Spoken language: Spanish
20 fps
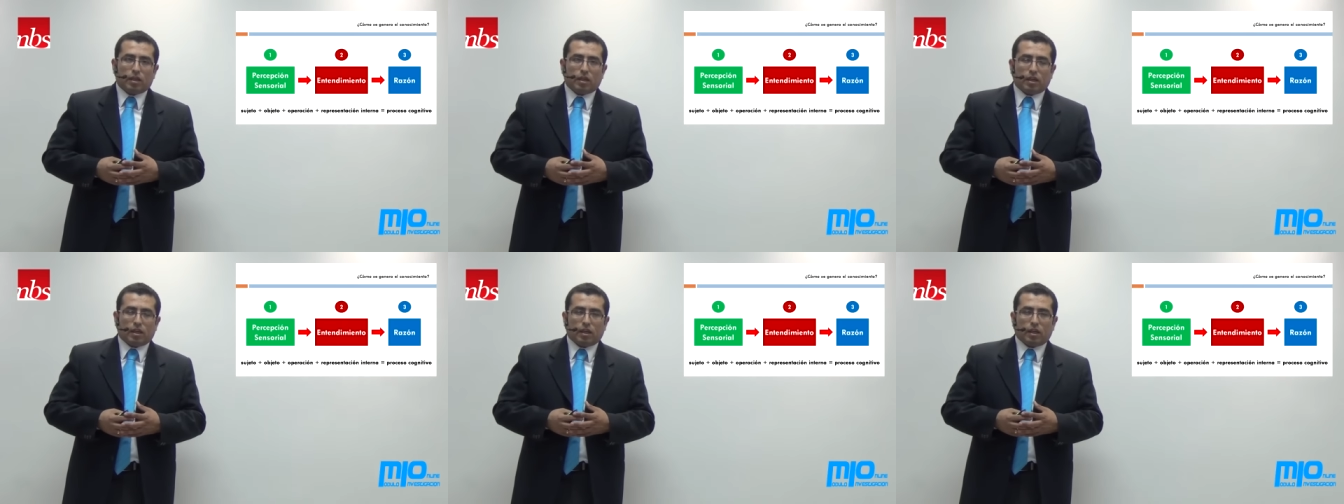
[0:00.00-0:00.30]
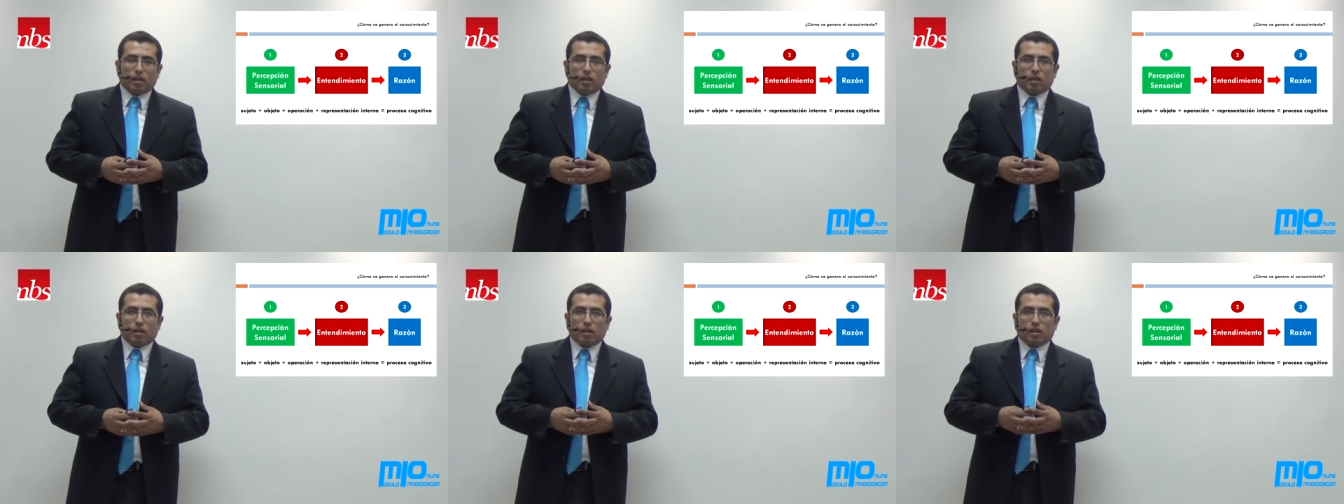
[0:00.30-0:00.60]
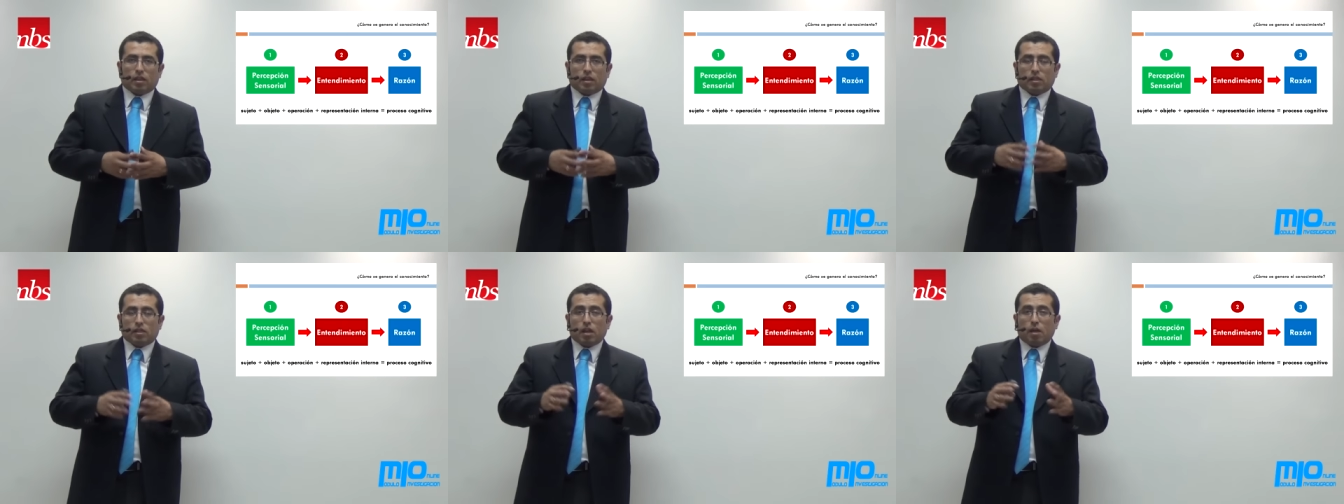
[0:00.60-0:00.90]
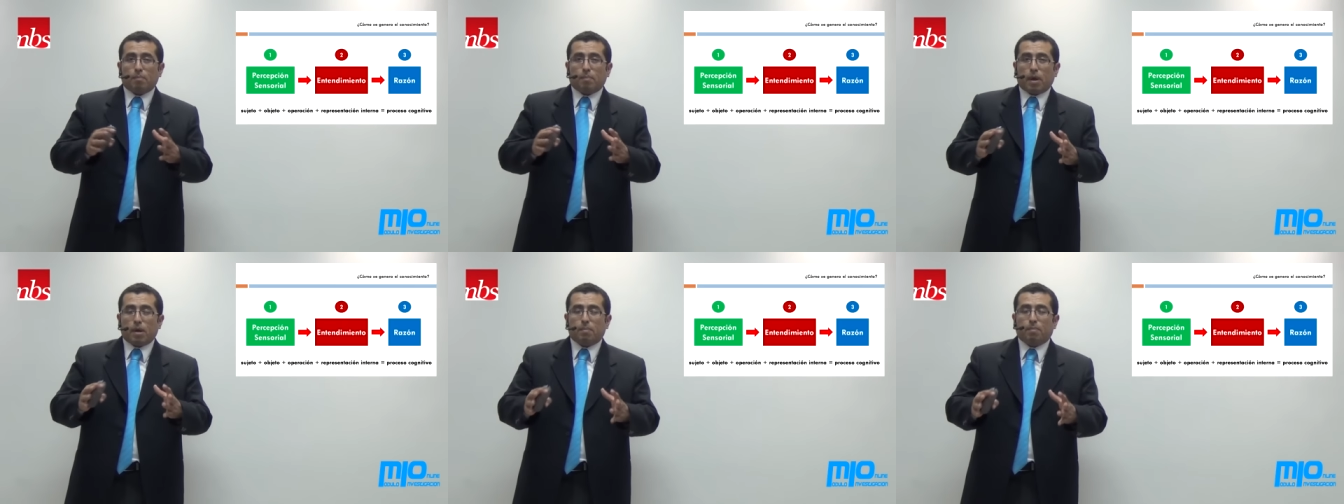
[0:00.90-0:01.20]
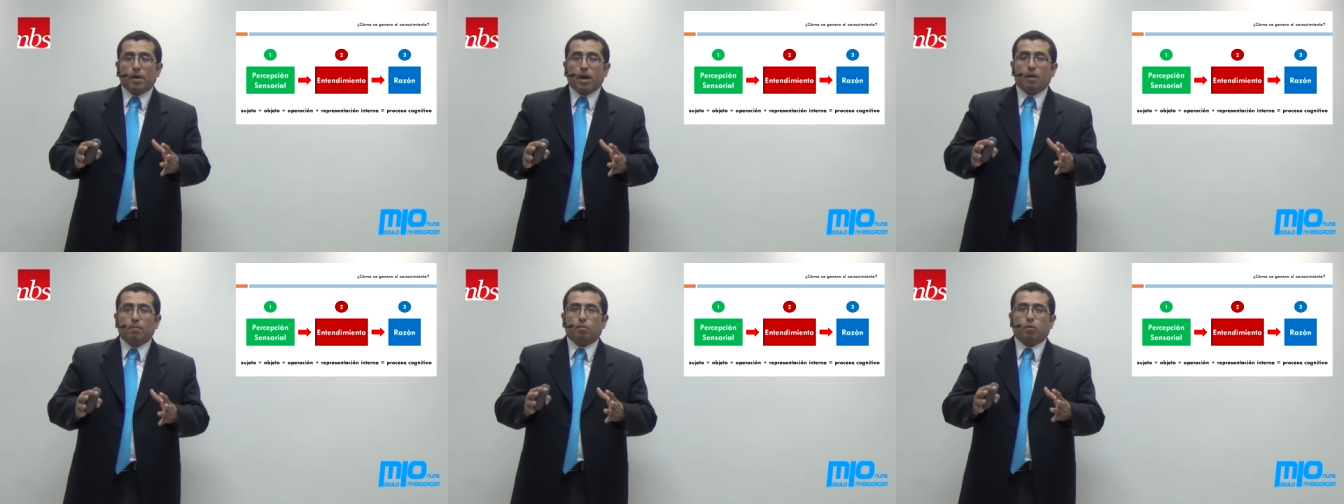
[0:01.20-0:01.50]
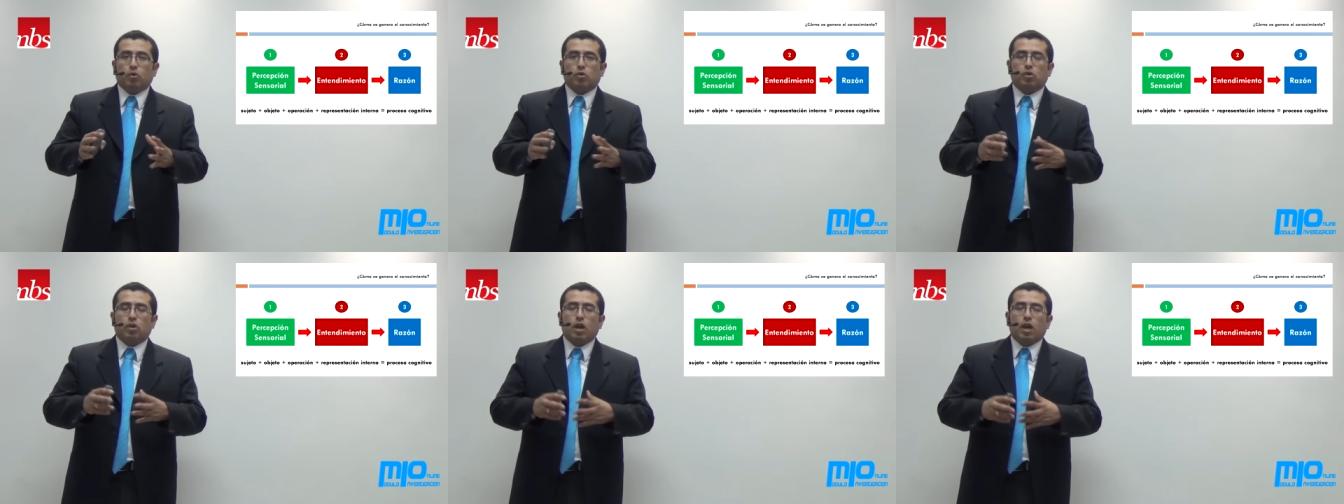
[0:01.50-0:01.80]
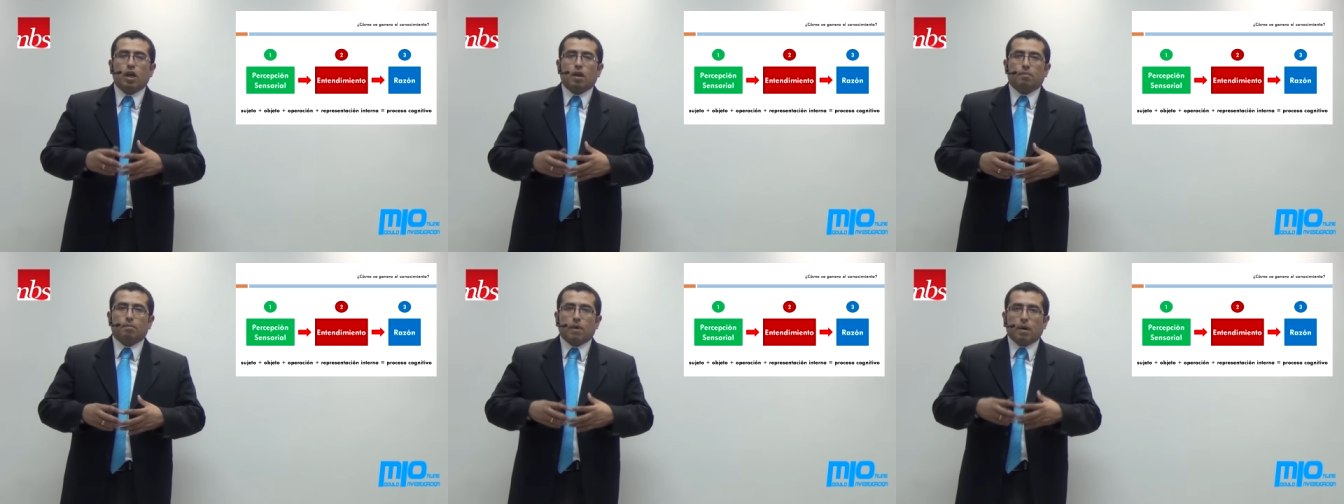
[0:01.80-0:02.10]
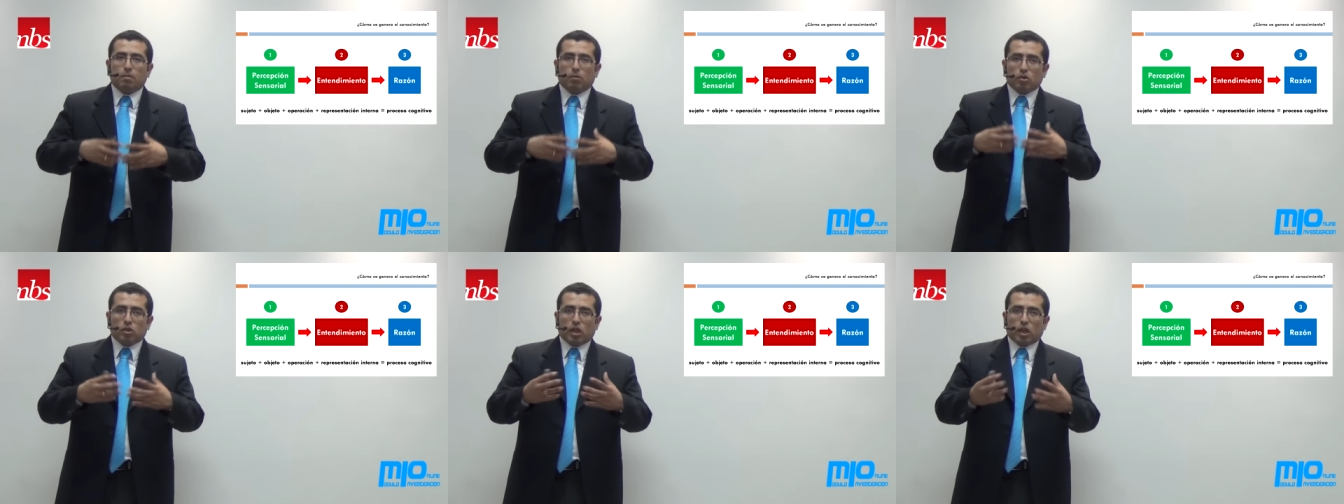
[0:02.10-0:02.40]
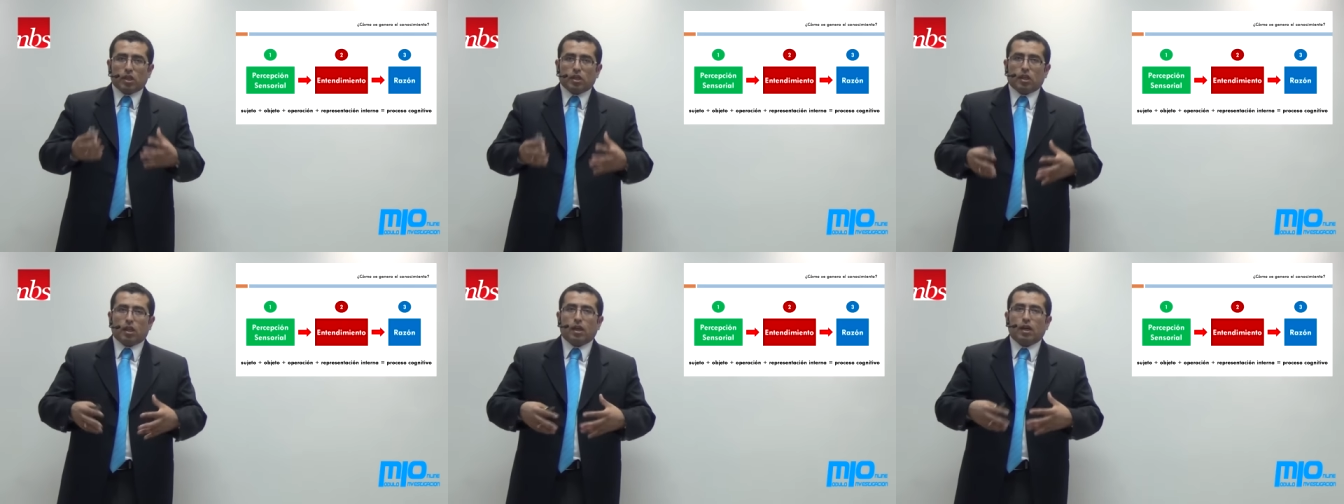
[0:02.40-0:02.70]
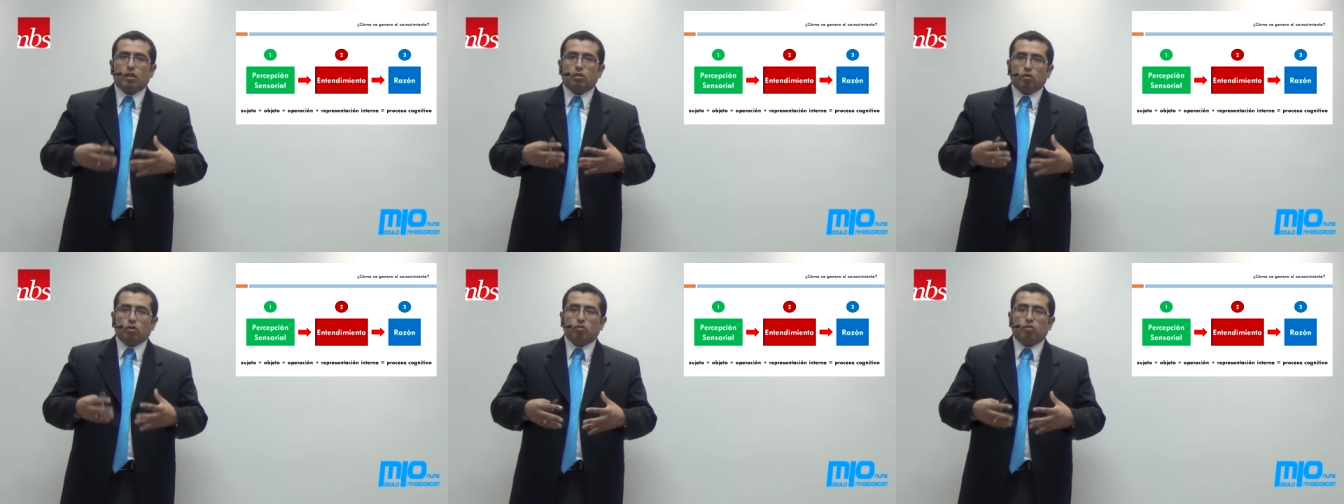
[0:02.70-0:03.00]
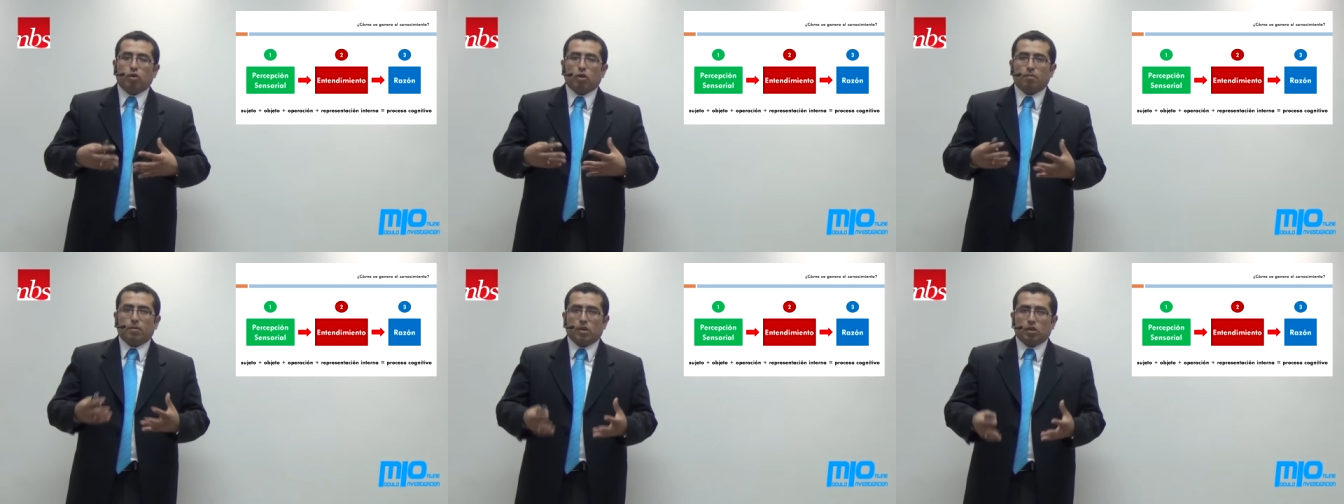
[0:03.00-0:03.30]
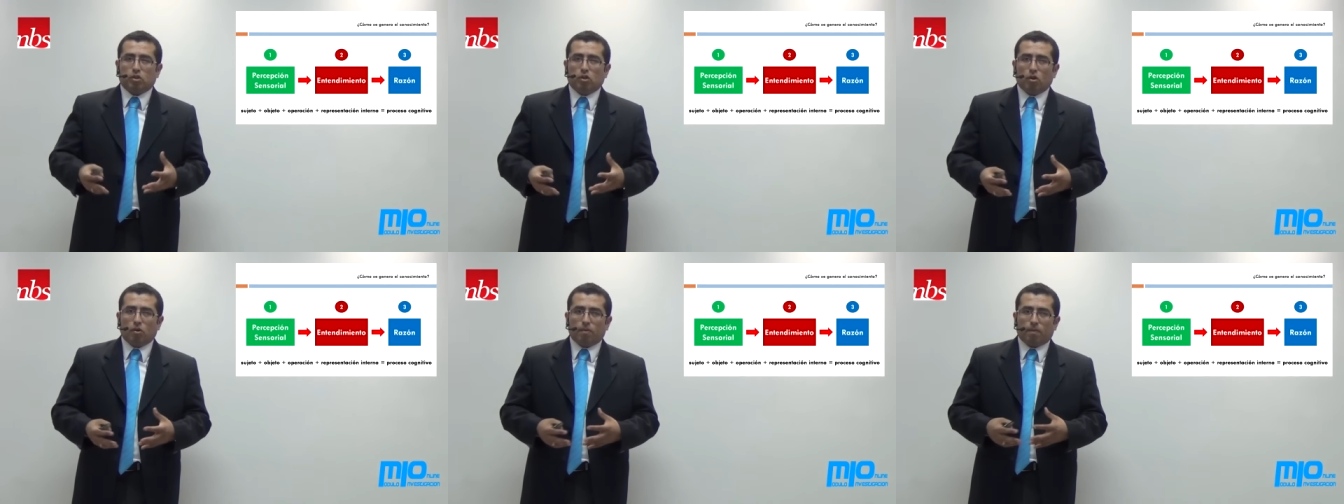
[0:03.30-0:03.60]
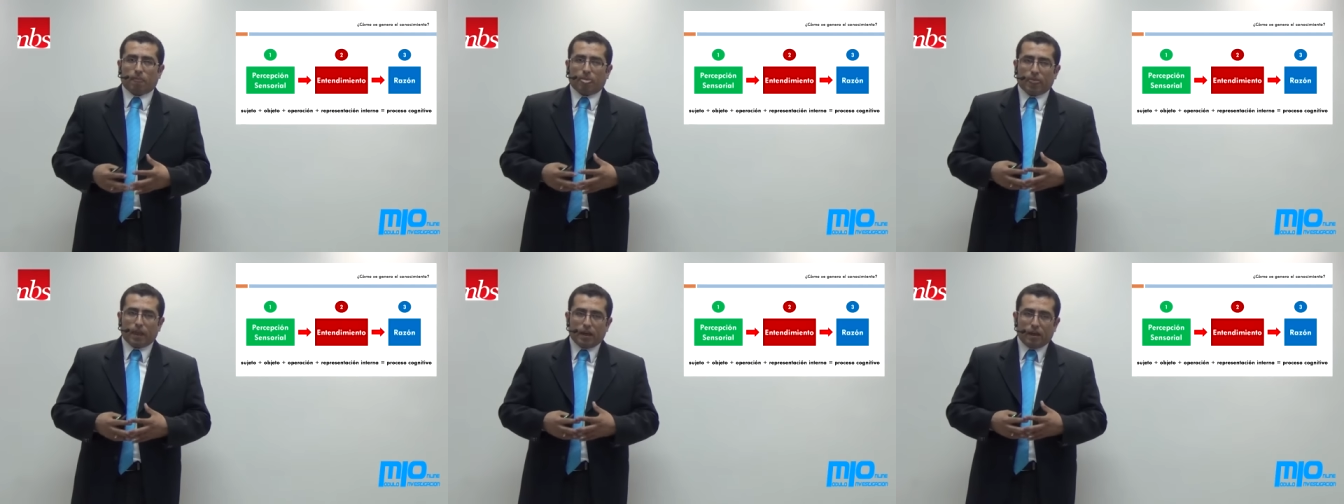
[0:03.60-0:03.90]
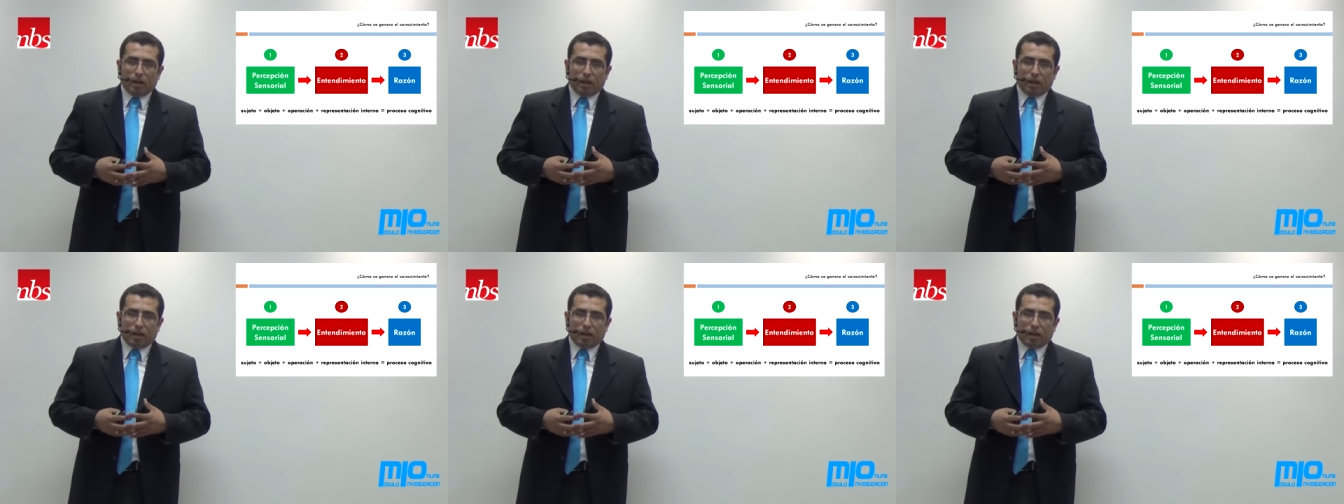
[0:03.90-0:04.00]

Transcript: eh, quizás palpamos, vamos generando información.